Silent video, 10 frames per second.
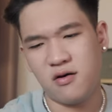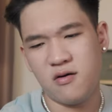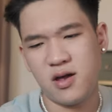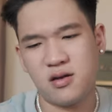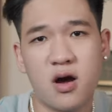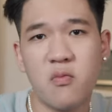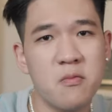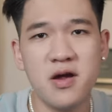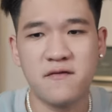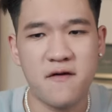của nó ấy,
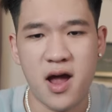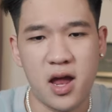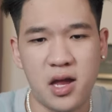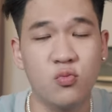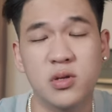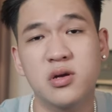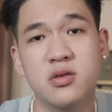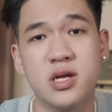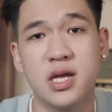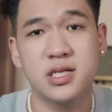không biết phải dùng cái
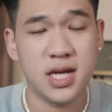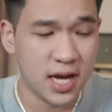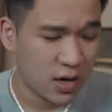từ gì để chê